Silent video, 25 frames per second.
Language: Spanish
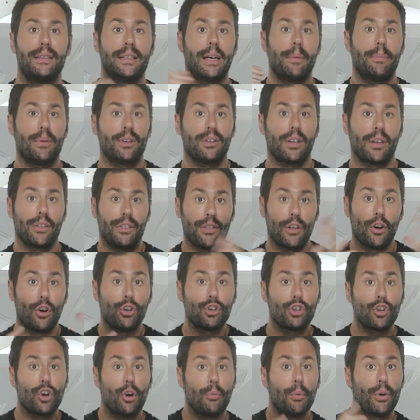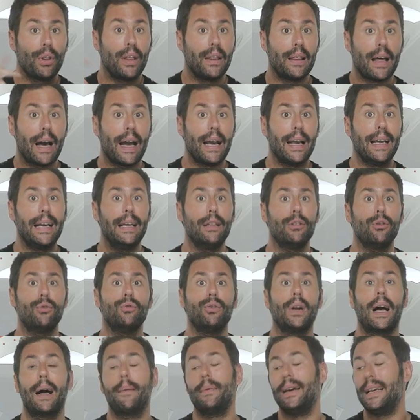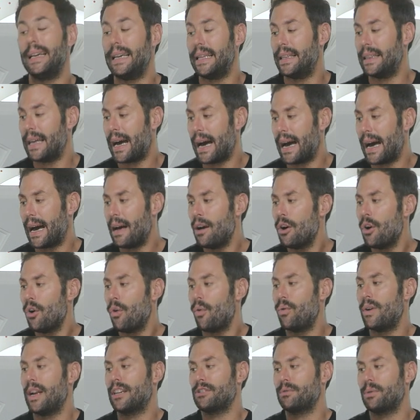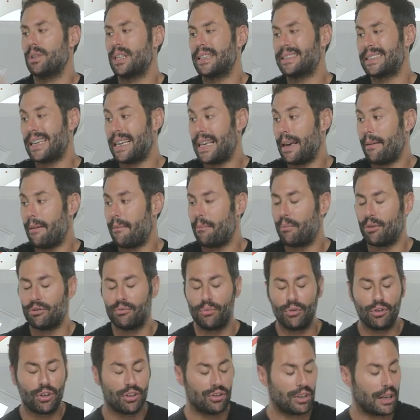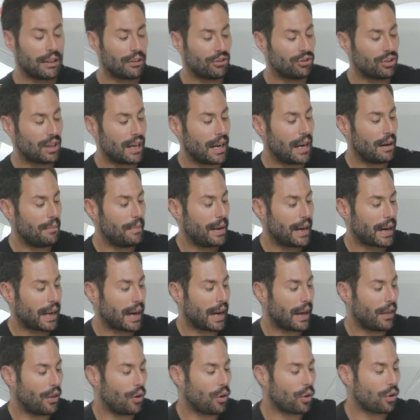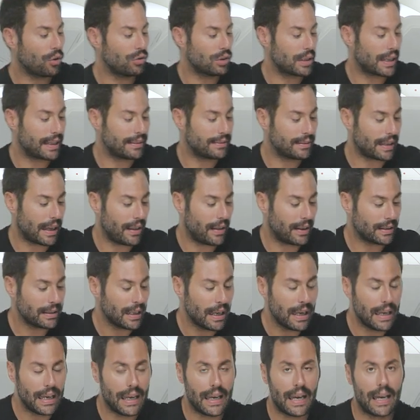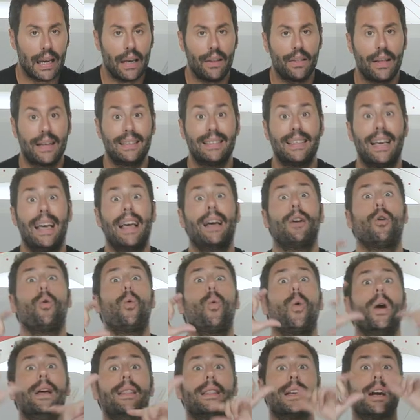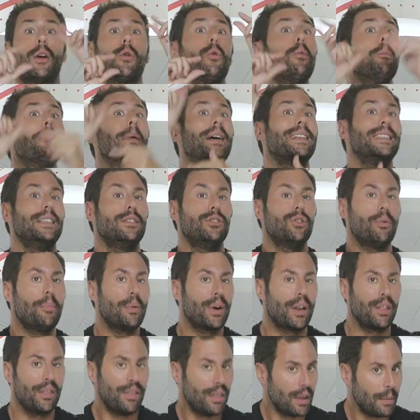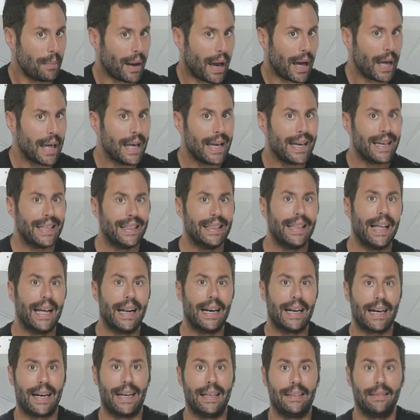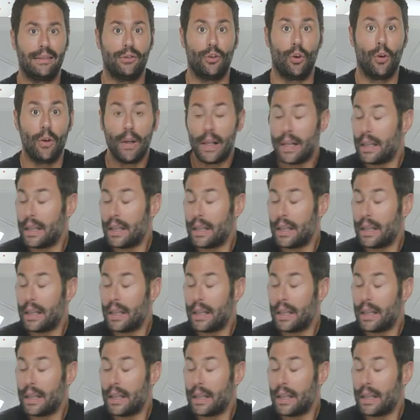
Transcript: entre protección, comodidad y durabilidad, unas botas que llevan pues, muchos años en el mercado contrastadas y quizás se encuentran un pasito por encima del resto.